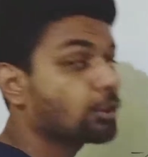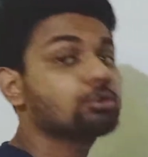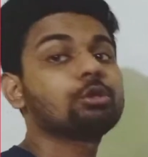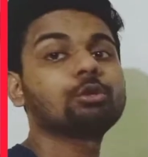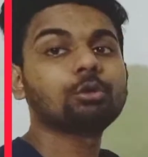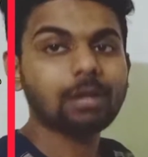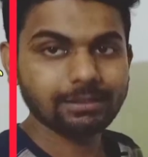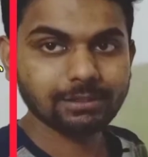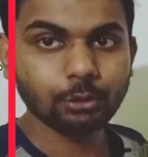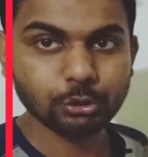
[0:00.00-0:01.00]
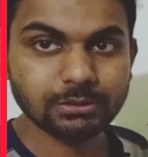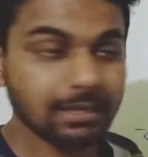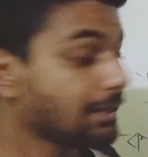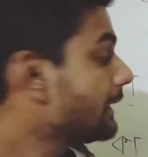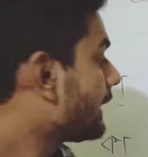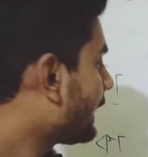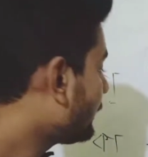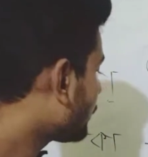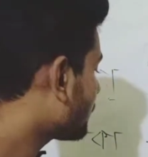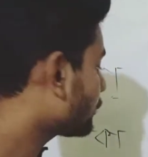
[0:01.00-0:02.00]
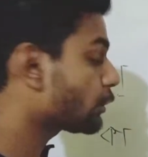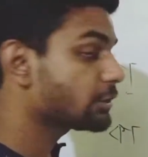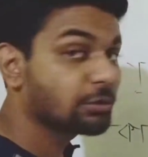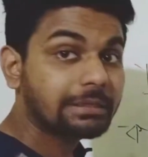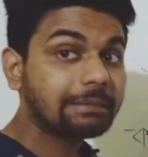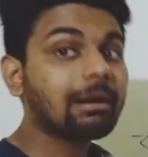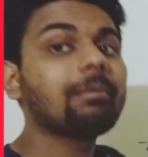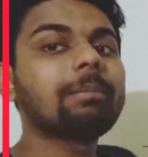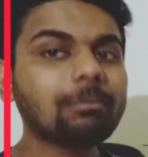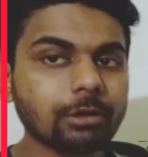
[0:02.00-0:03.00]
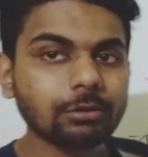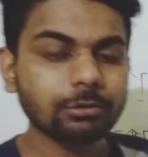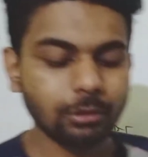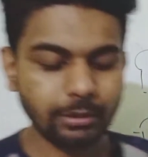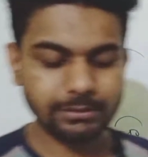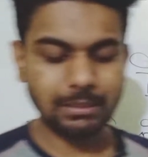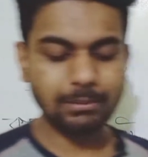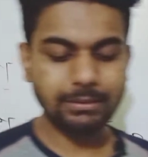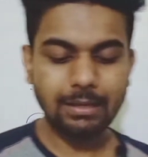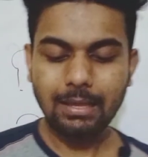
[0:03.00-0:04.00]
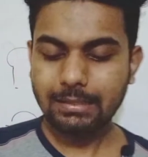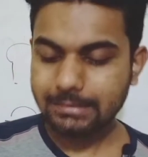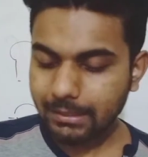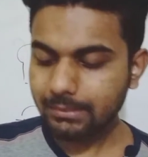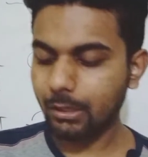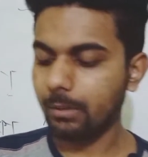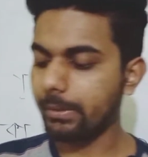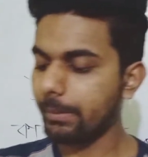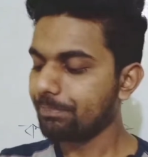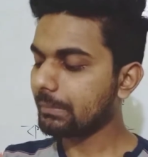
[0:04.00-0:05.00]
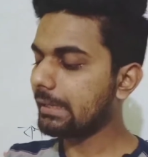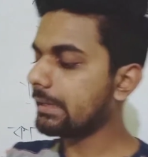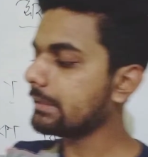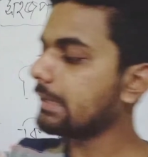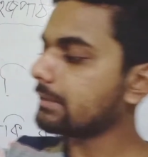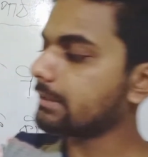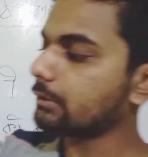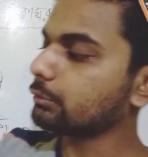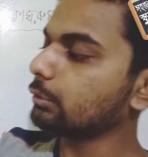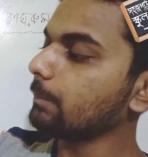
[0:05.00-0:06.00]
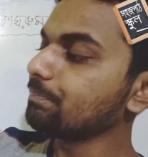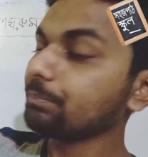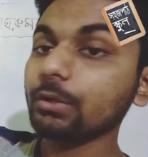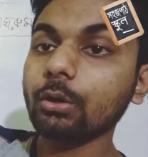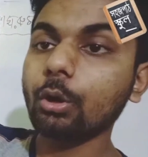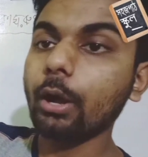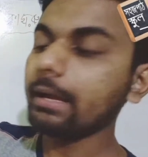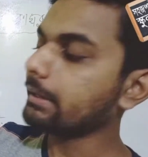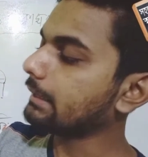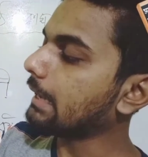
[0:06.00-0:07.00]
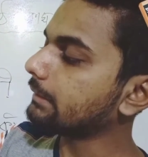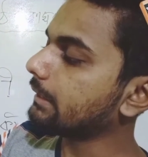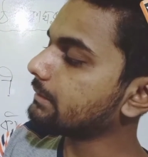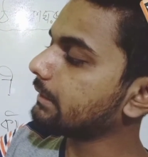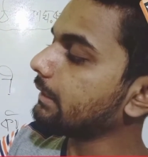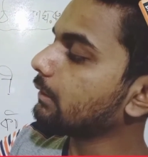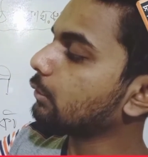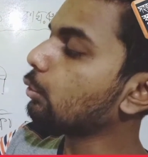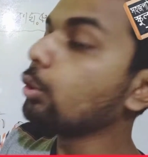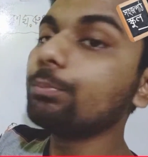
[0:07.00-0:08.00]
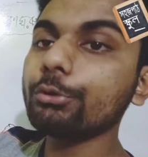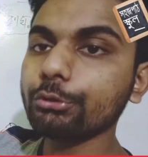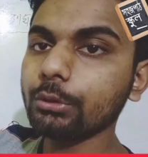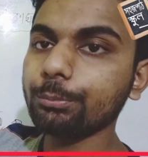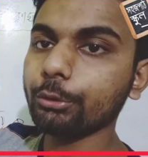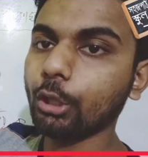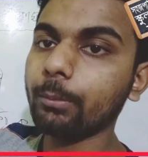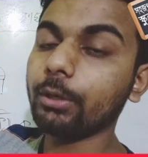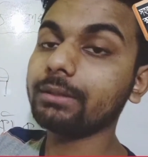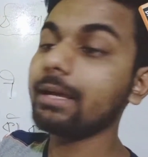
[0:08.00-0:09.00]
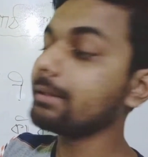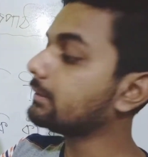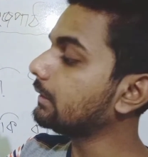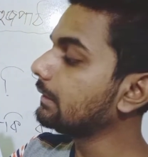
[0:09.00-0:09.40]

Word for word: স্বরচিহ্নগুলো আছে দশটা এই দশটা স্বরচিহ্ন কীভাবে ব্যবহার করতে হয় সেটা আমাদের জানতে হবে এখানে কি আছে দেখো তো গয়াকারে গাদে আছে গৌ পর্যন্ত পড়তে হবে অর্থাৎ